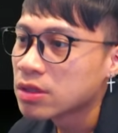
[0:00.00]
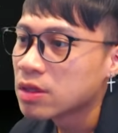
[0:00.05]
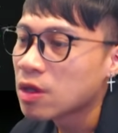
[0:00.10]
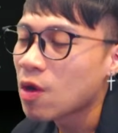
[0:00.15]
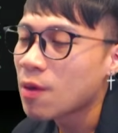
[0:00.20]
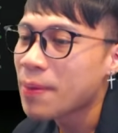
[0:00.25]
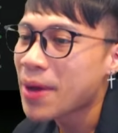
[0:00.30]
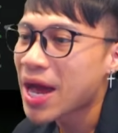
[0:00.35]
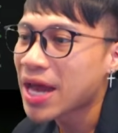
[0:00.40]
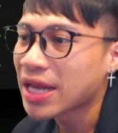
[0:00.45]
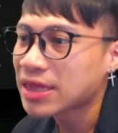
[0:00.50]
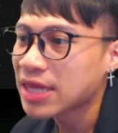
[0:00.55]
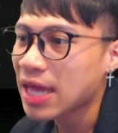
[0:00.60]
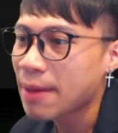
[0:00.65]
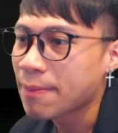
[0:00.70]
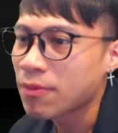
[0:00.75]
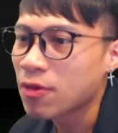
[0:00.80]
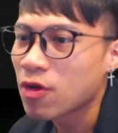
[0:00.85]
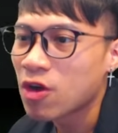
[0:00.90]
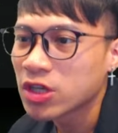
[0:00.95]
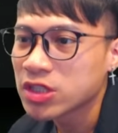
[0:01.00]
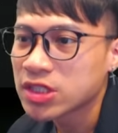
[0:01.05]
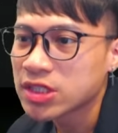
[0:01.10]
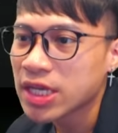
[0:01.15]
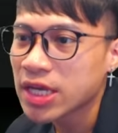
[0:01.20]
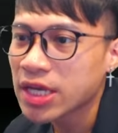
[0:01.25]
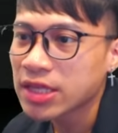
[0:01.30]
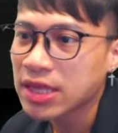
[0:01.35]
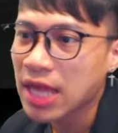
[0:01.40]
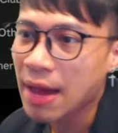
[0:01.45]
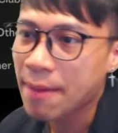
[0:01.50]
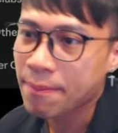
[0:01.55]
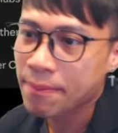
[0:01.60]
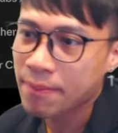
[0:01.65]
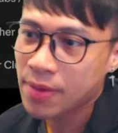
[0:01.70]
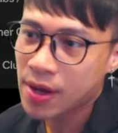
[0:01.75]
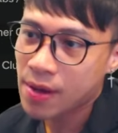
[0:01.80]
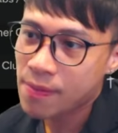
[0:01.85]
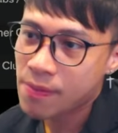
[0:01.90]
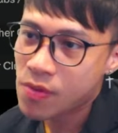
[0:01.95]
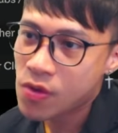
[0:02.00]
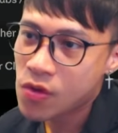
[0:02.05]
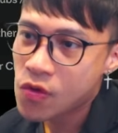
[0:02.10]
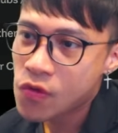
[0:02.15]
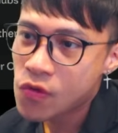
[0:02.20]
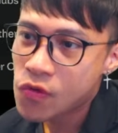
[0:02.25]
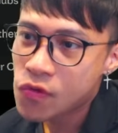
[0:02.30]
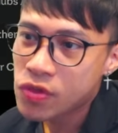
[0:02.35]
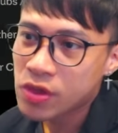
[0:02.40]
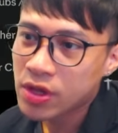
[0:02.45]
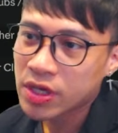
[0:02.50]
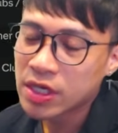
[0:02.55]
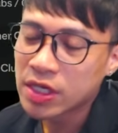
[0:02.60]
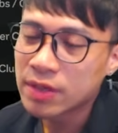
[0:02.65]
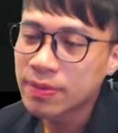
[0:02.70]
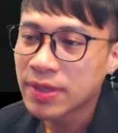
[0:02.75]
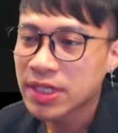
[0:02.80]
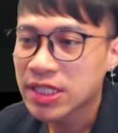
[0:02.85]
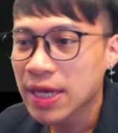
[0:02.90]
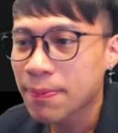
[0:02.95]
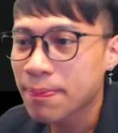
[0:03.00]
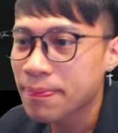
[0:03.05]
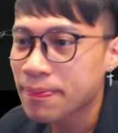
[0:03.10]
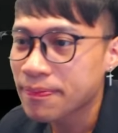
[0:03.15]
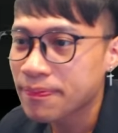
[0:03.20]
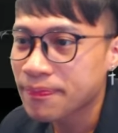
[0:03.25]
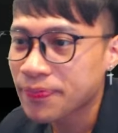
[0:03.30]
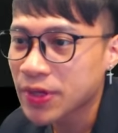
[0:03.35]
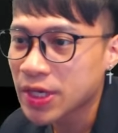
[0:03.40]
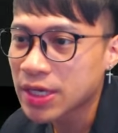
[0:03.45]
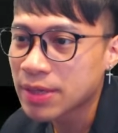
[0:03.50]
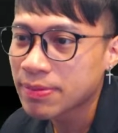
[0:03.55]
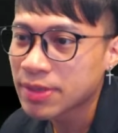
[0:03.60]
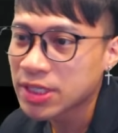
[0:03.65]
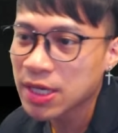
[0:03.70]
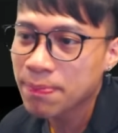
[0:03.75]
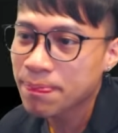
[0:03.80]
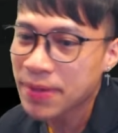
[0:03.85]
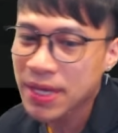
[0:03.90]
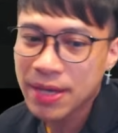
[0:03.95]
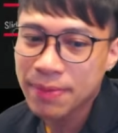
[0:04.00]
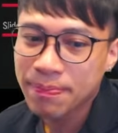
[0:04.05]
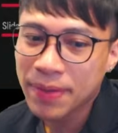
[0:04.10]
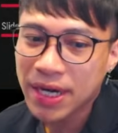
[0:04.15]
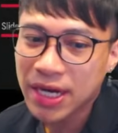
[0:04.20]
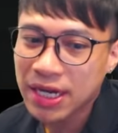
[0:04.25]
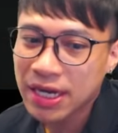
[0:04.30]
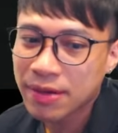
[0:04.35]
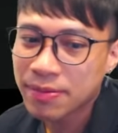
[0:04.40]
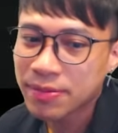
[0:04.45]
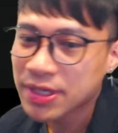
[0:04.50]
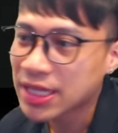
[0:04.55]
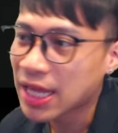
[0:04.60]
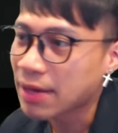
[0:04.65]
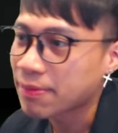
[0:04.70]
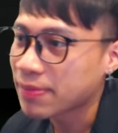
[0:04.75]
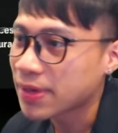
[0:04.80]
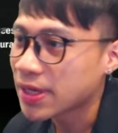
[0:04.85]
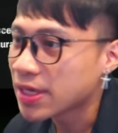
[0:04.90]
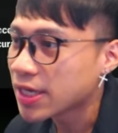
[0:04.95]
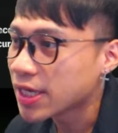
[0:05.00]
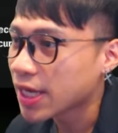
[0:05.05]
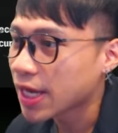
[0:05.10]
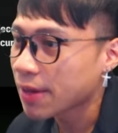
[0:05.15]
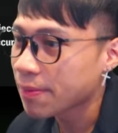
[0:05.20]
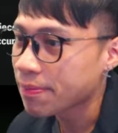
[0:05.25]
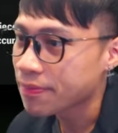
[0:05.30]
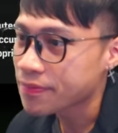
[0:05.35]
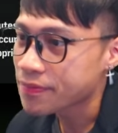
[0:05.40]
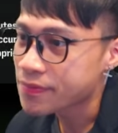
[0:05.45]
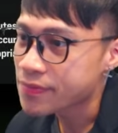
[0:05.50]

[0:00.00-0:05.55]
ลองพัดต่ำ คอสซิ่งต่ำ ครับ คือ ไม่ ใช่ คือ ไม่ ใช่ ปีก เปิด แล้ว มึง ตัด ไป เลย ครับ